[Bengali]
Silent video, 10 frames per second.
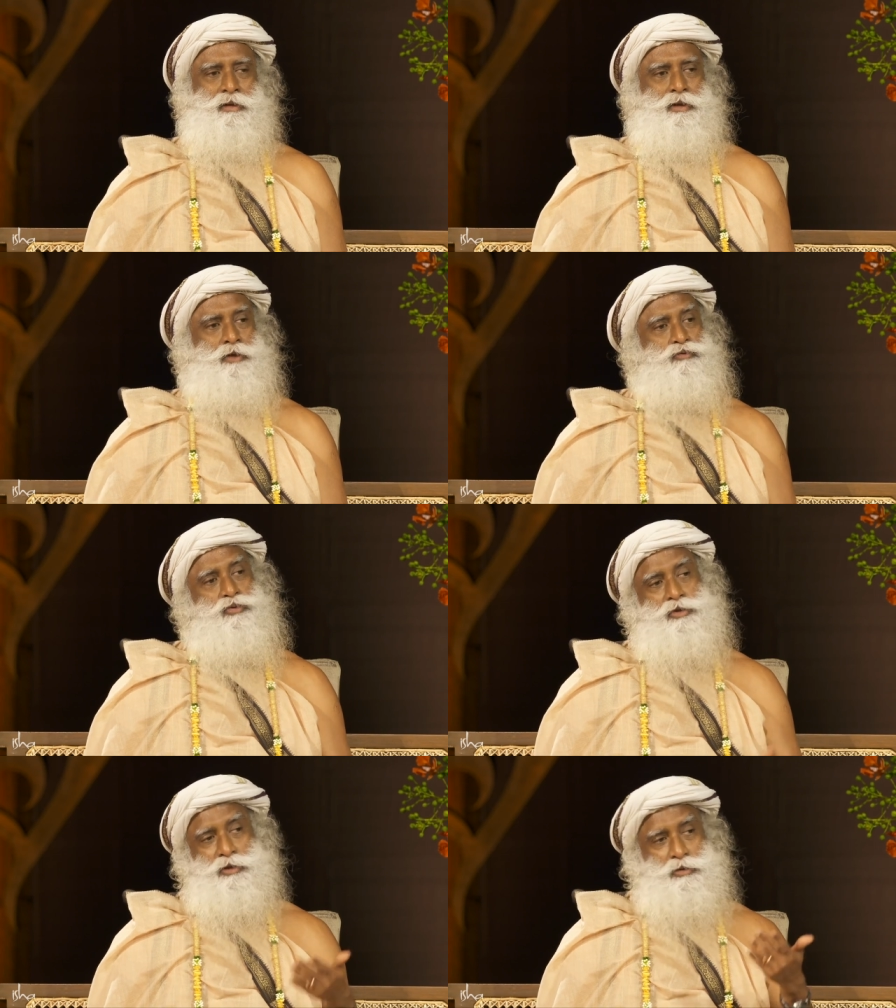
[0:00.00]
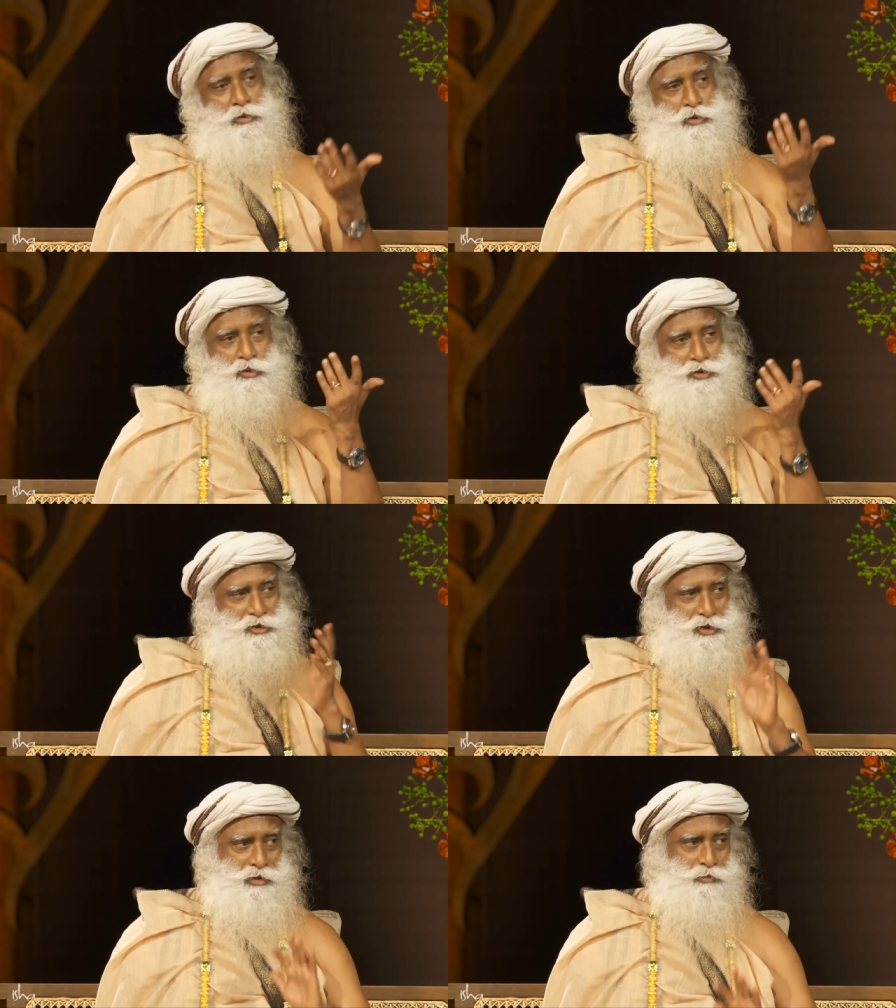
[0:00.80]
আপনি যদি এরকম আবেগ
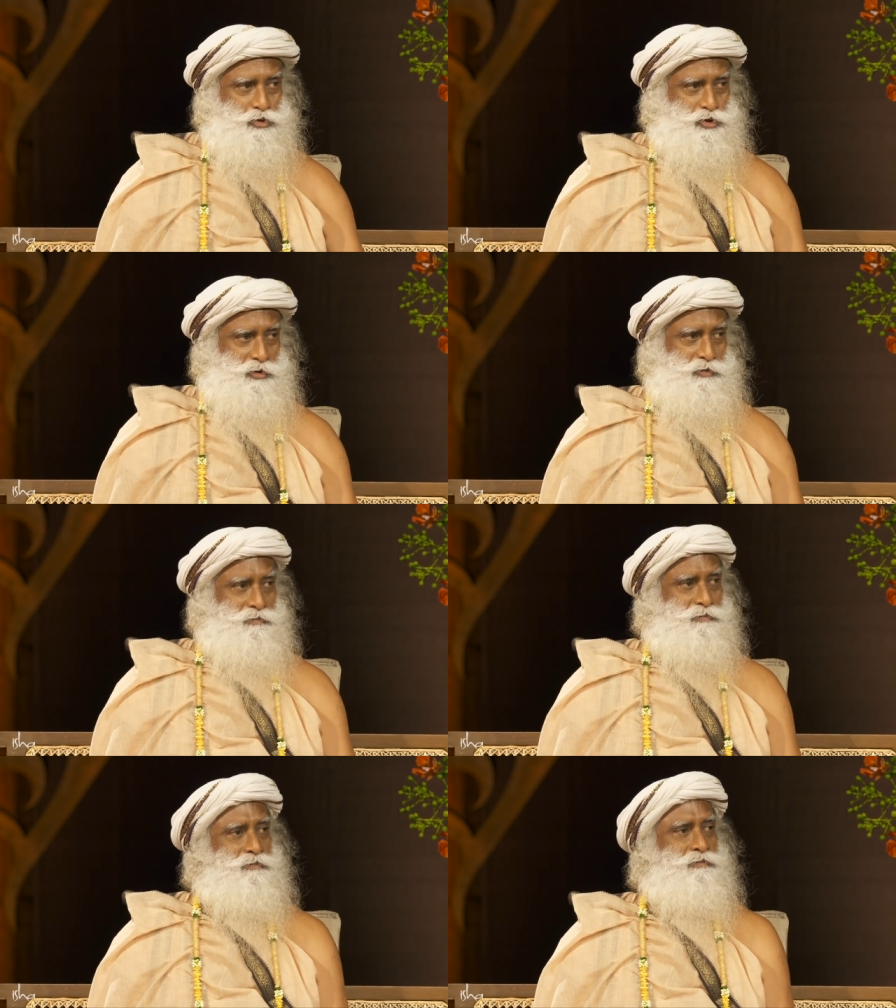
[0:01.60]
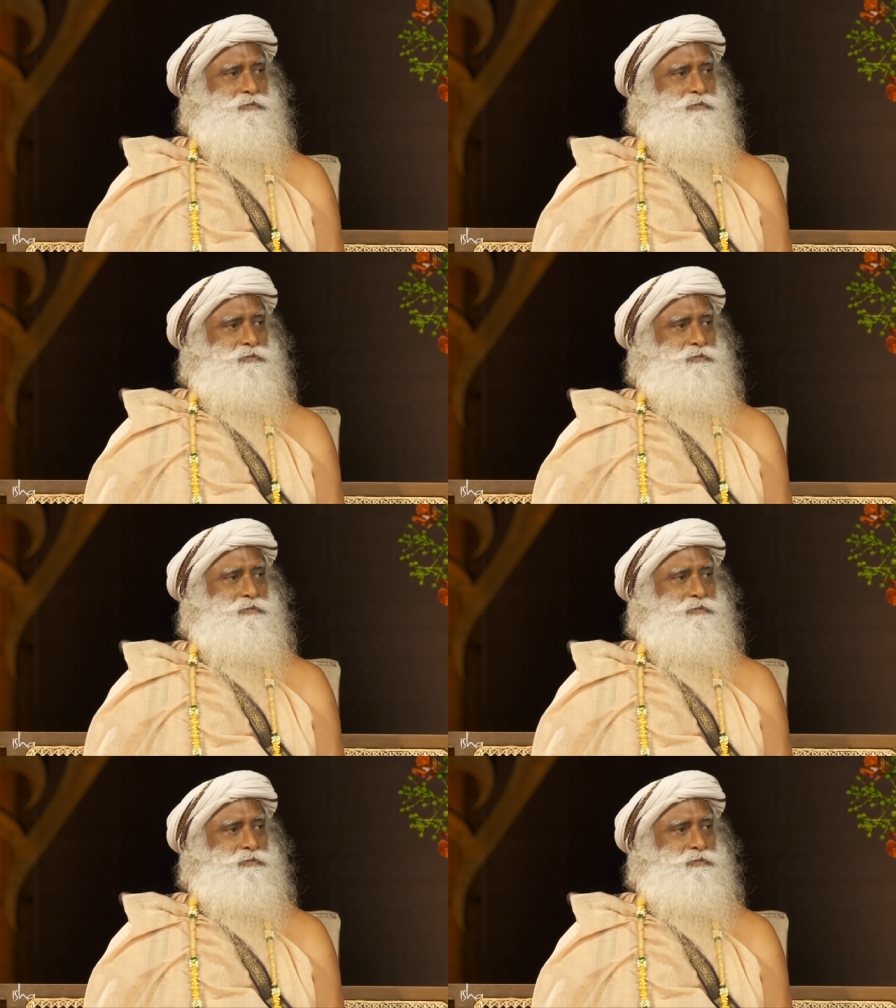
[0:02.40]
উপলব্ধি না করতেন